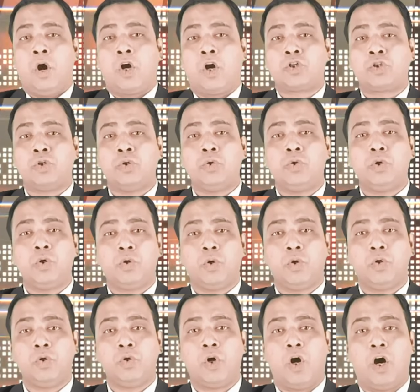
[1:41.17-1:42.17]
অসংখ্য
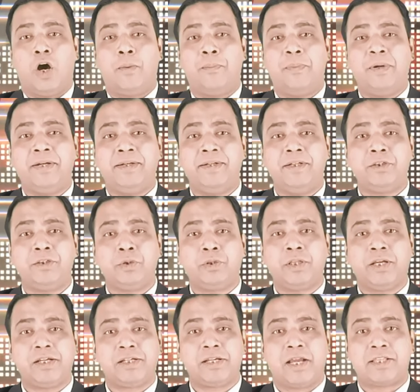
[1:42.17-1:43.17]
গরু অবিকৃত
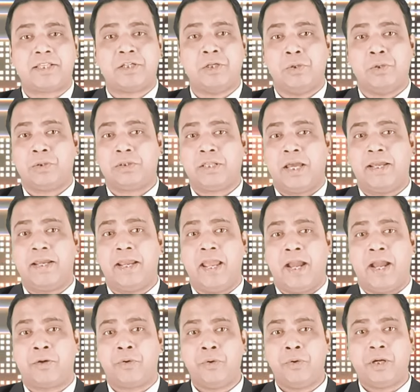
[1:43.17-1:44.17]
থেকে যাচ্ছিল তাই
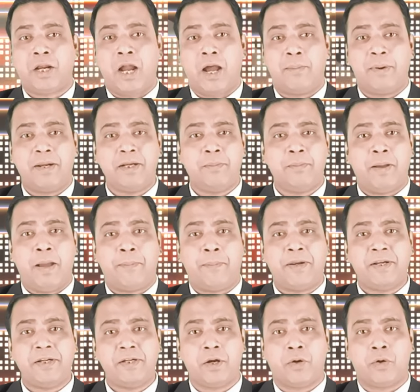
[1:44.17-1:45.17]
এখন খামারি
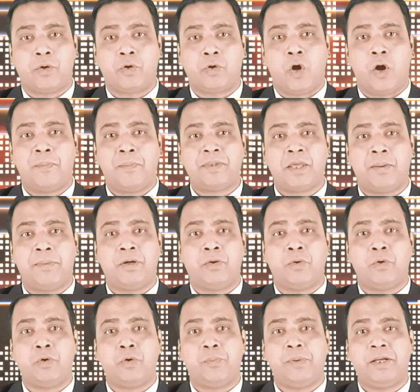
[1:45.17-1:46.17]
ব্যাপারীরাও কম দামে
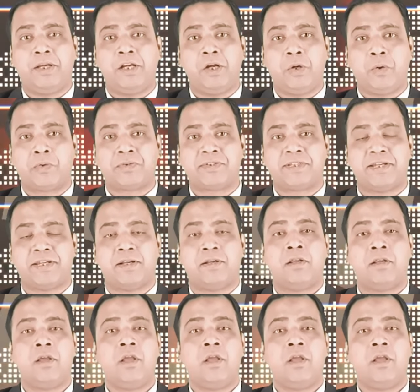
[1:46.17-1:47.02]
গরু বিক্রি করছেন